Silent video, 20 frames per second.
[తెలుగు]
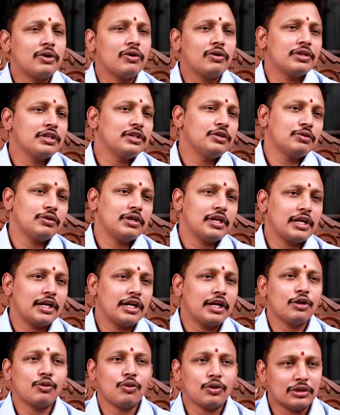పదులు కూడా
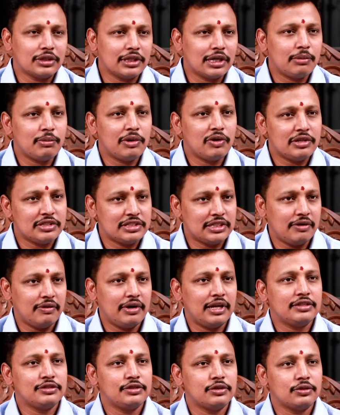తింటున్నారు కొత్తగా మమ్మల్ని
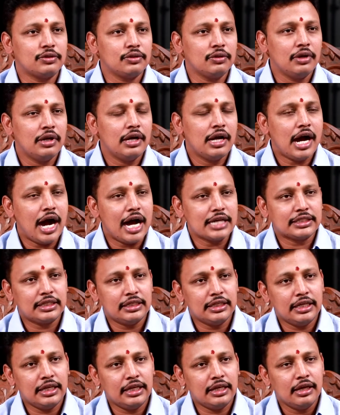సవాల్ ఇస్తూ
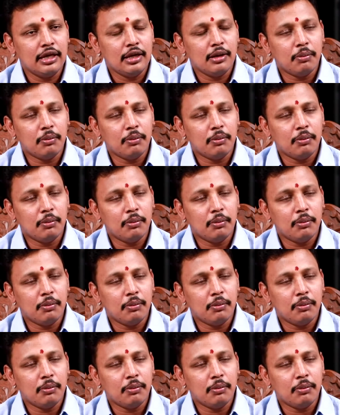అసలు ఈ